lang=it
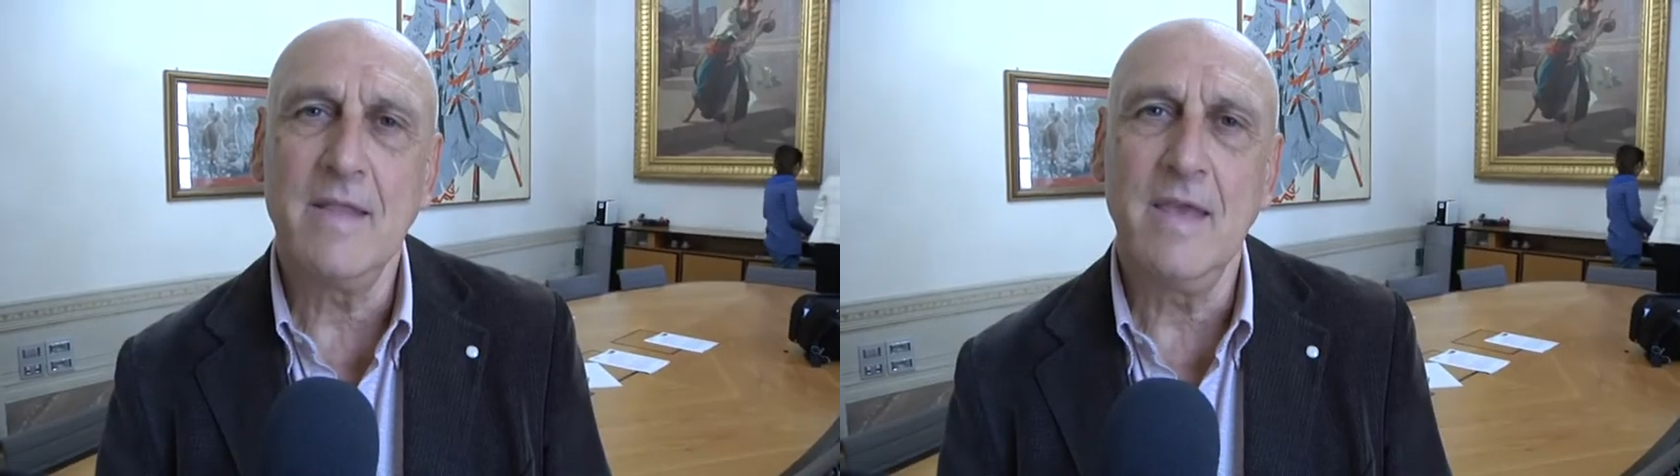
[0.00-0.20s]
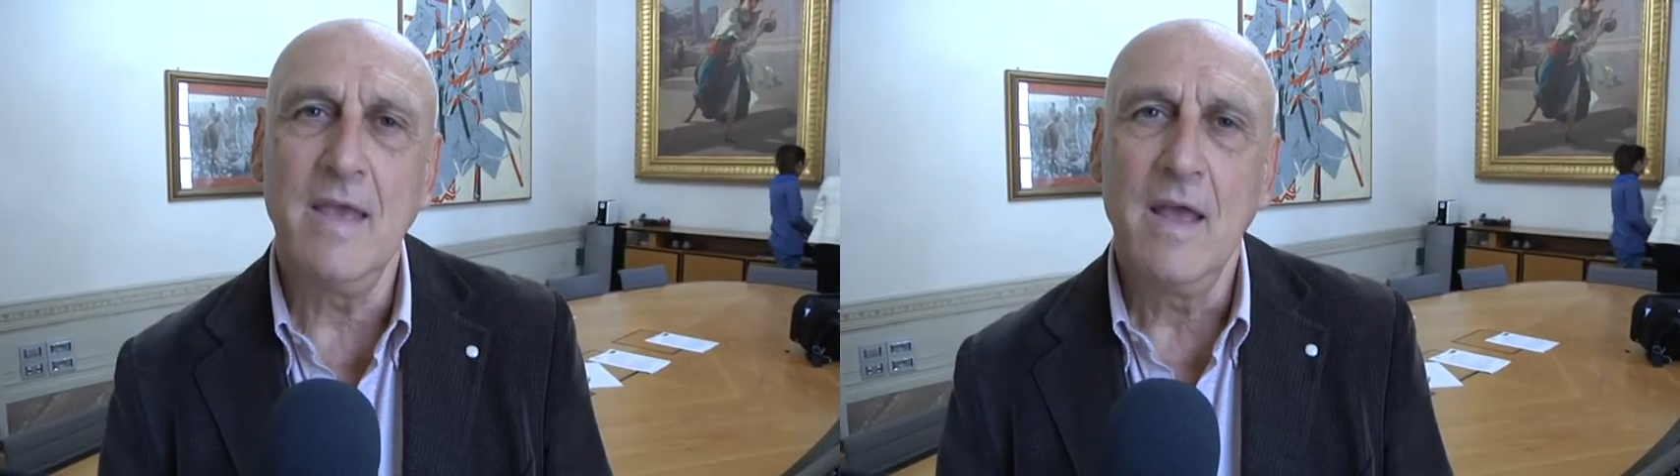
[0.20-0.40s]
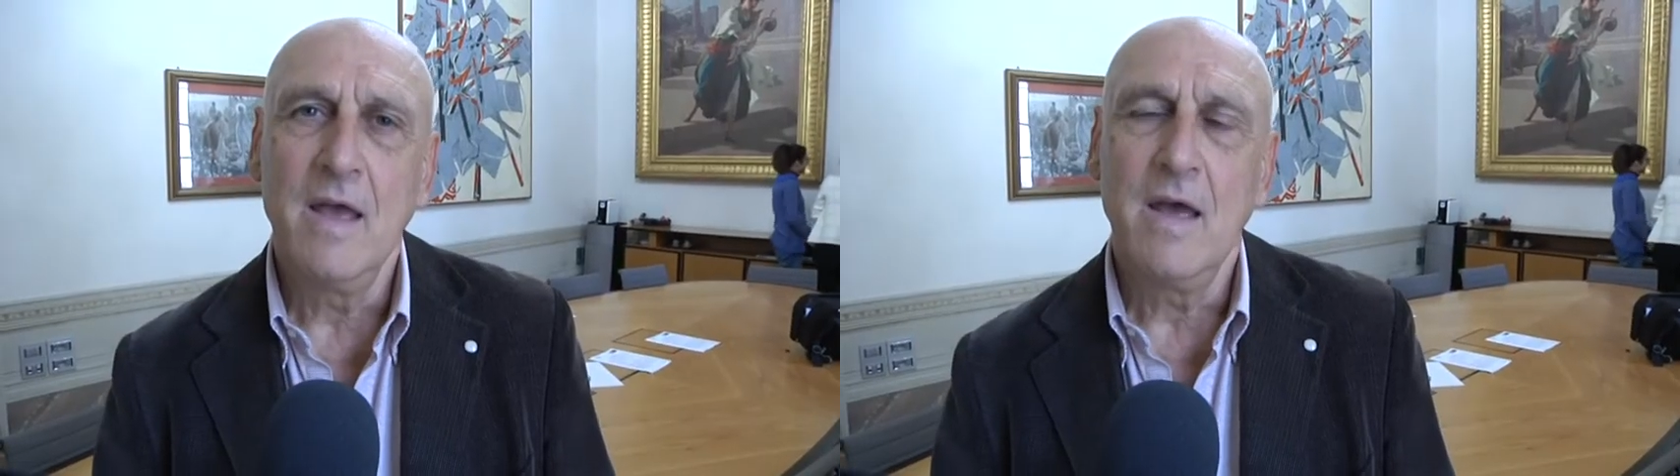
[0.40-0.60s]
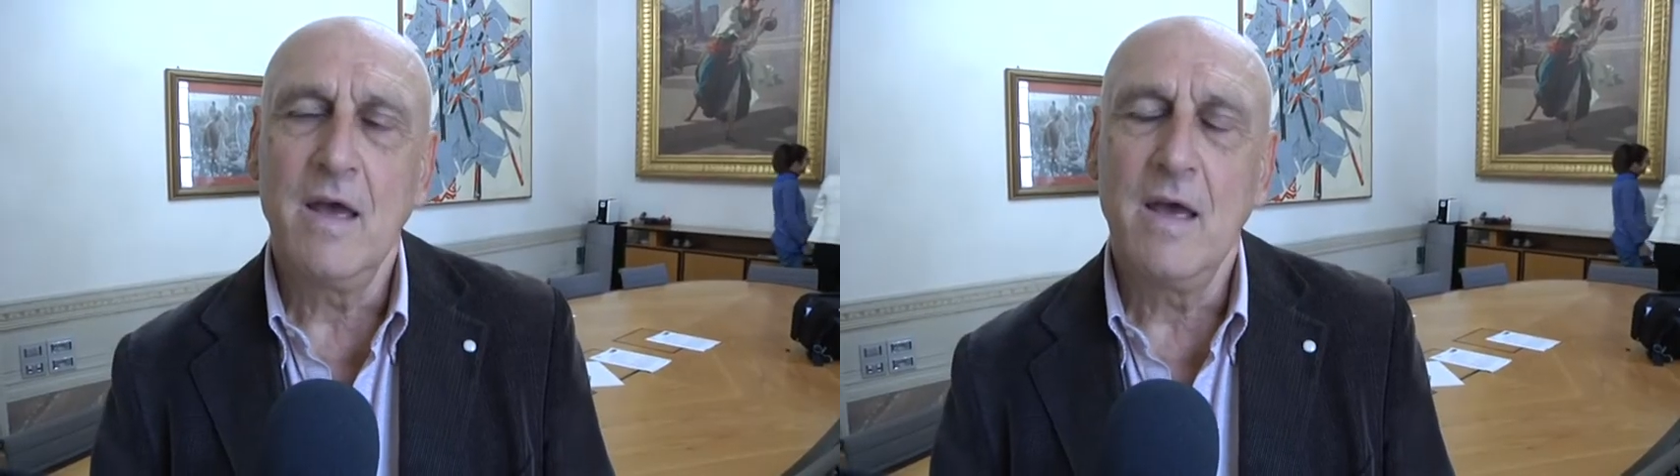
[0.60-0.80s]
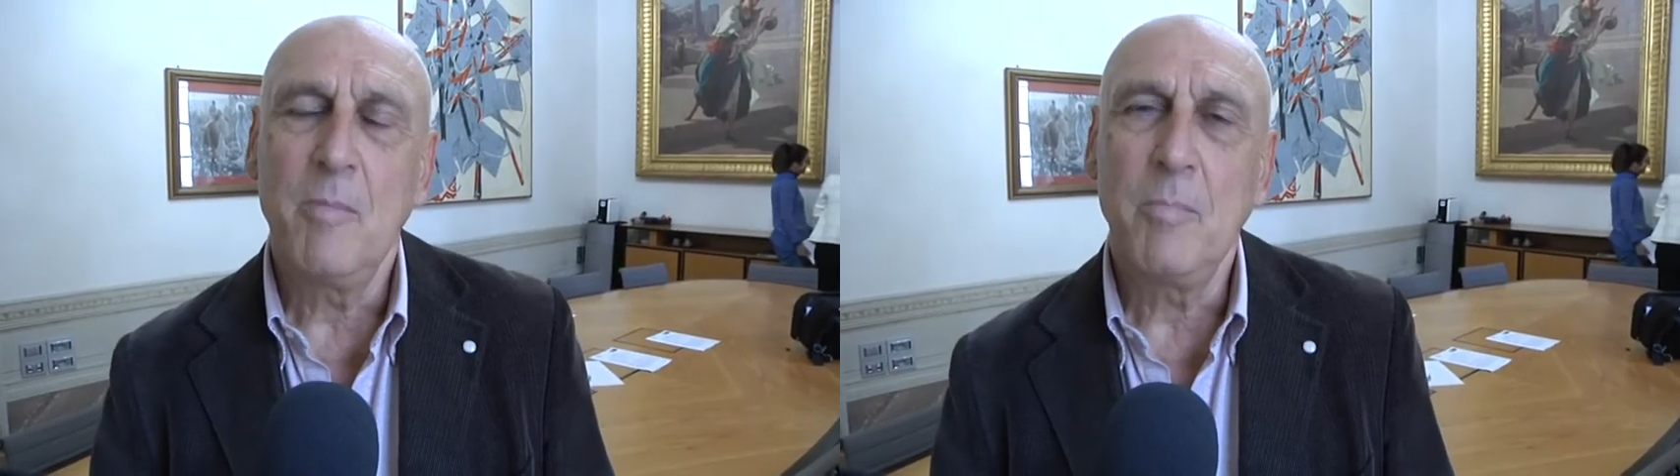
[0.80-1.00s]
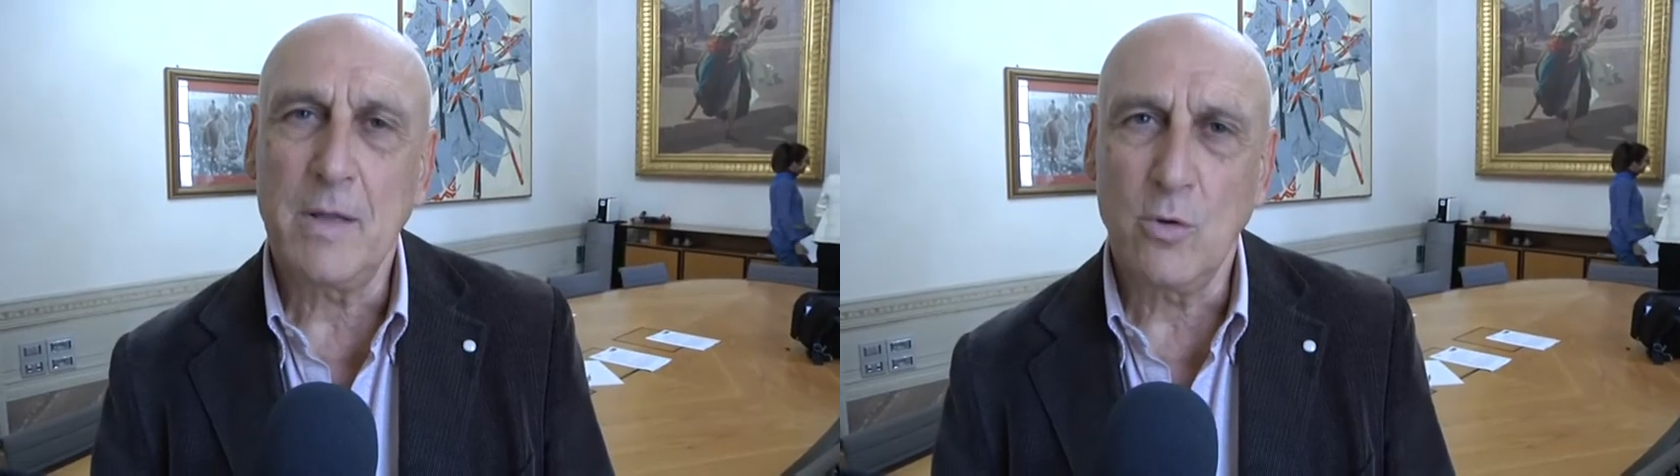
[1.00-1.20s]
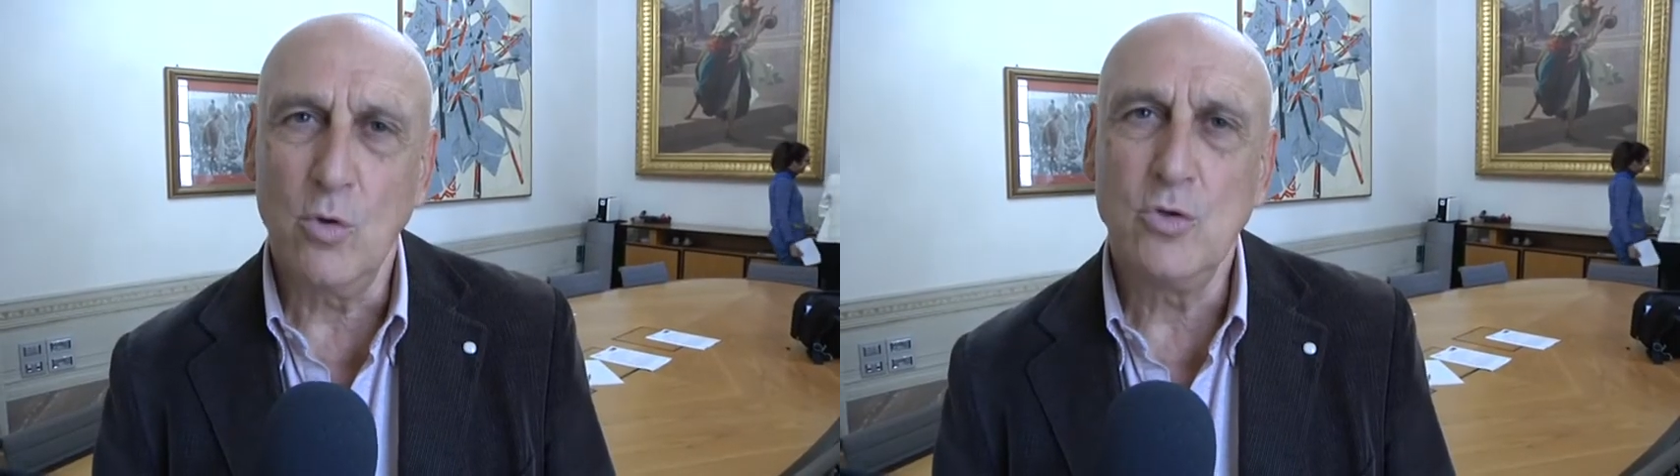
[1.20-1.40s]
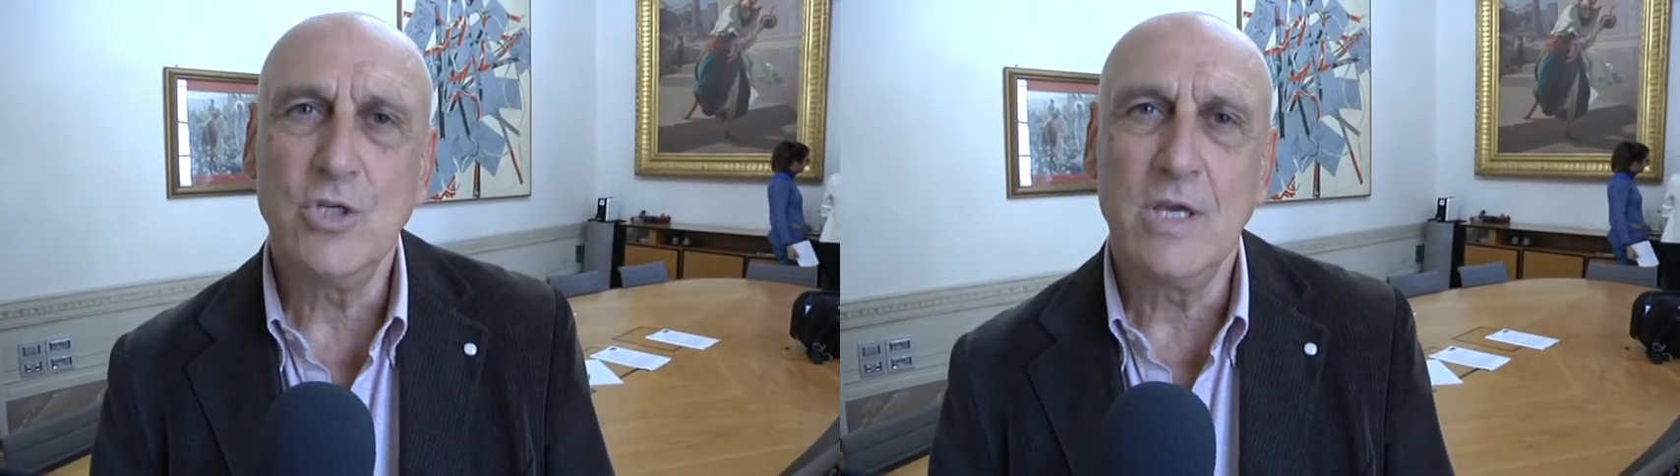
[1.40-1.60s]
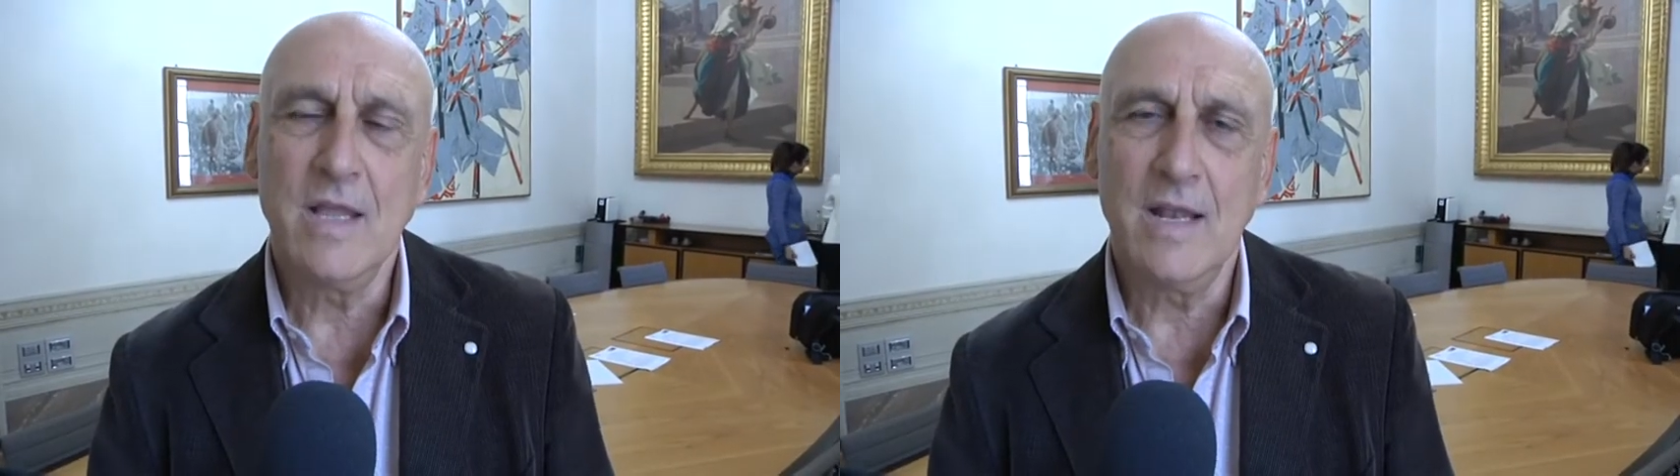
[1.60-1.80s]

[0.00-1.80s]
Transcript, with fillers: di eh, patologie